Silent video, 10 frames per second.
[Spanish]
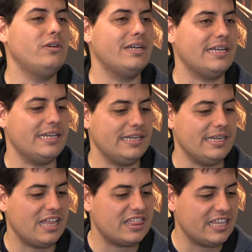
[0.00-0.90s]
eh,
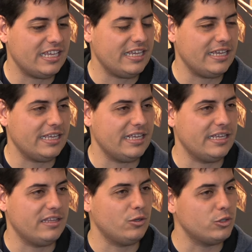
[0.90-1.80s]

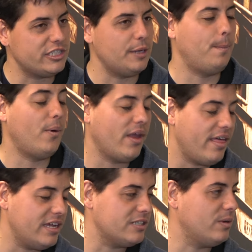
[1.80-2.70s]
hace dos
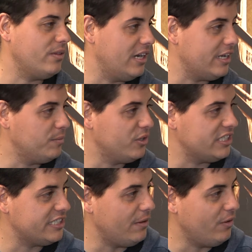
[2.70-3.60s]
temporadas cuando el equipo
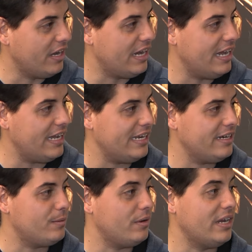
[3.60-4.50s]
se salvó en
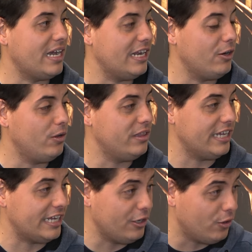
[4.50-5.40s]
Jaén con aquel gol
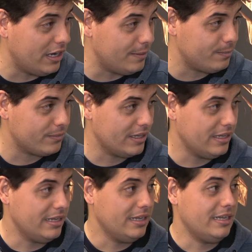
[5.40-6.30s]
de Quiroga
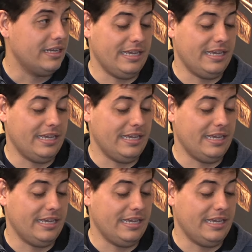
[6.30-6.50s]
Ajá.